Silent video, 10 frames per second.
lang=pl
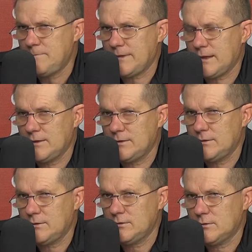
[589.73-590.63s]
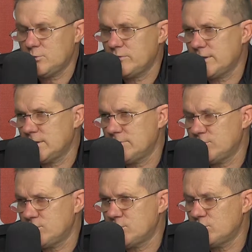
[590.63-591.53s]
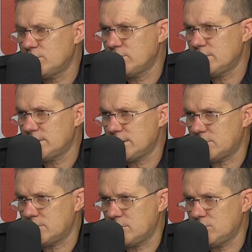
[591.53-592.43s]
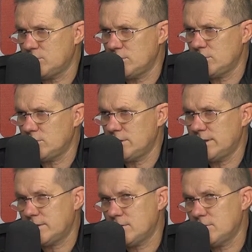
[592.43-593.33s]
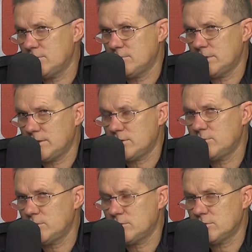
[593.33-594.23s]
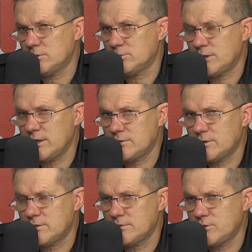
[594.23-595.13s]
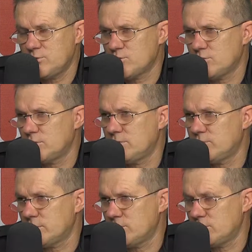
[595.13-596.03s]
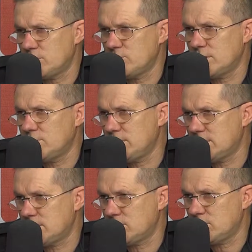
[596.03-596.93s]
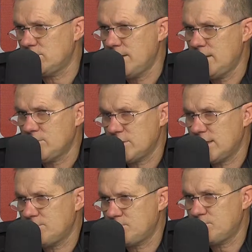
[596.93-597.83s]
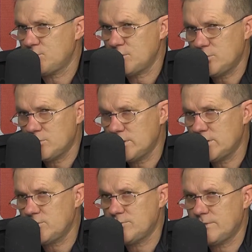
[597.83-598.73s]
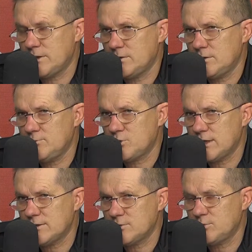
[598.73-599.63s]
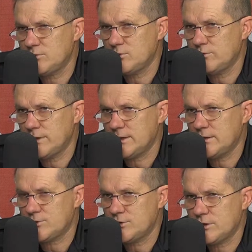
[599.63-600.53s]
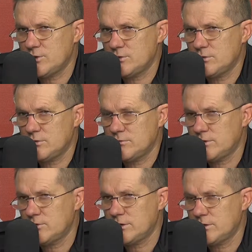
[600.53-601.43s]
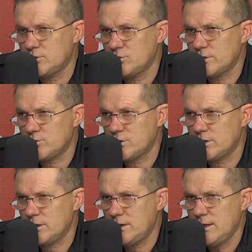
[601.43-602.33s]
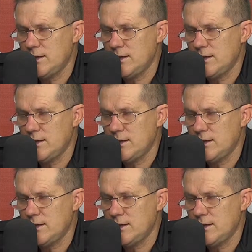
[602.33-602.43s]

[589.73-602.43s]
E, odpowiada właściciel lub administrator tego budynku. Mhm. I dlatego, dlatego my to spotkanie zorganizowaliśmy, żeby tym właścicielom i administratorom przypomnieć, przypomnieć e, i przekazać pewne uwagi, nasze jakieś e, wieloletnie doświadczenia,